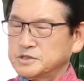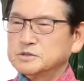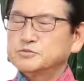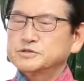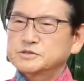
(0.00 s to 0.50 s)

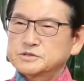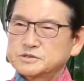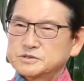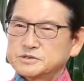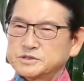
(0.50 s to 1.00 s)
이런
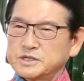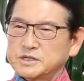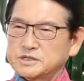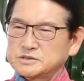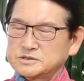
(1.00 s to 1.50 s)

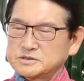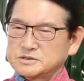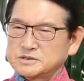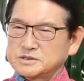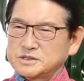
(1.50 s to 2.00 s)
분들의
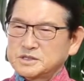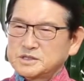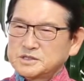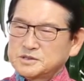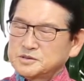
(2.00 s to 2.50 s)
그
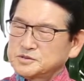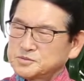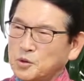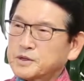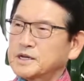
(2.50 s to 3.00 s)

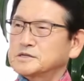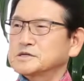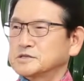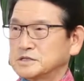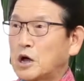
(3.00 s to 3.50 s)

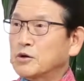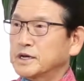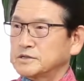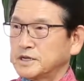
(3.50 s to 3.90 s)
복귀돼서 나오게